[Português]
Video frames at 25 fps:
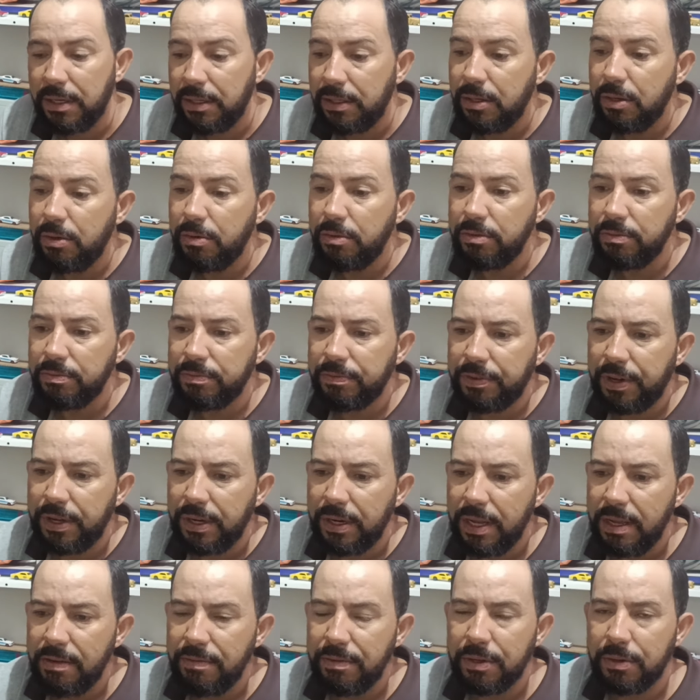não
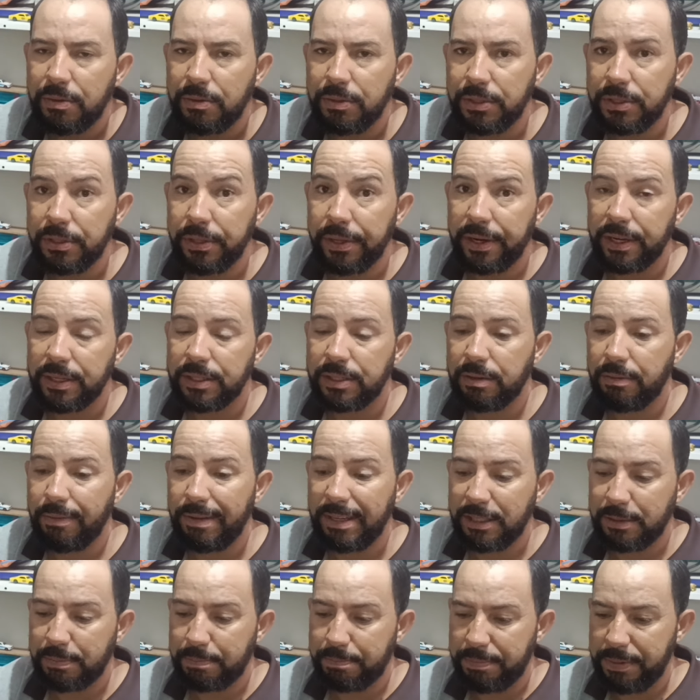leva em consideração
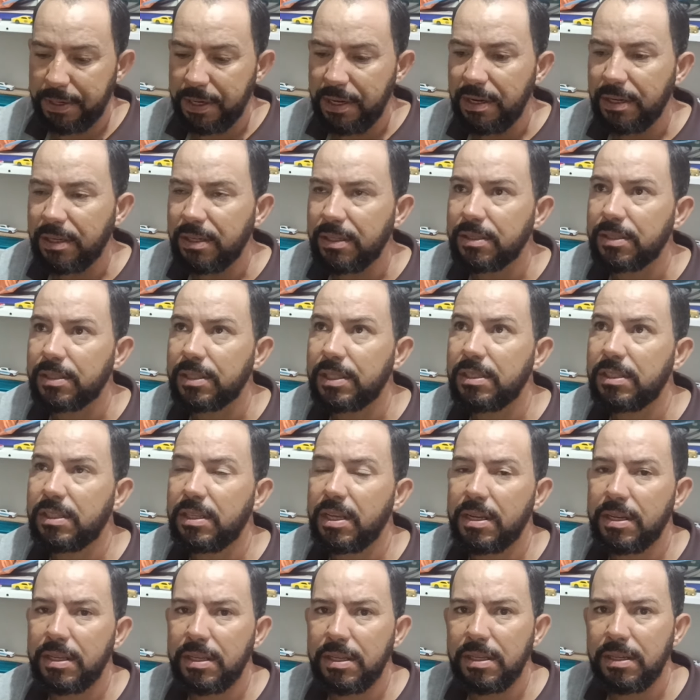as percas que
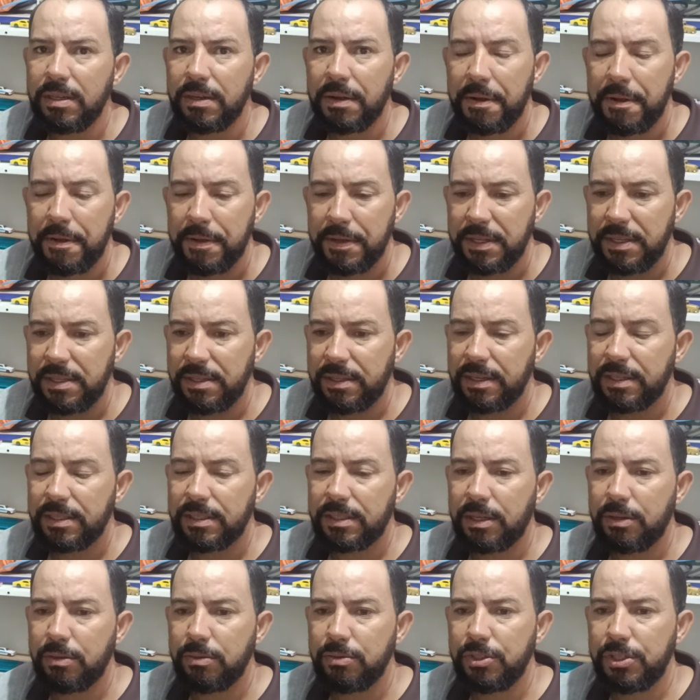teria em
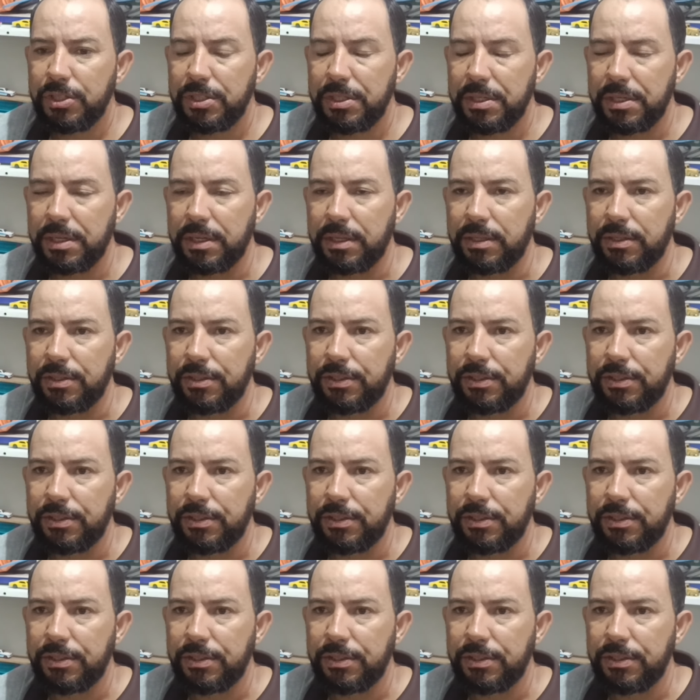questão de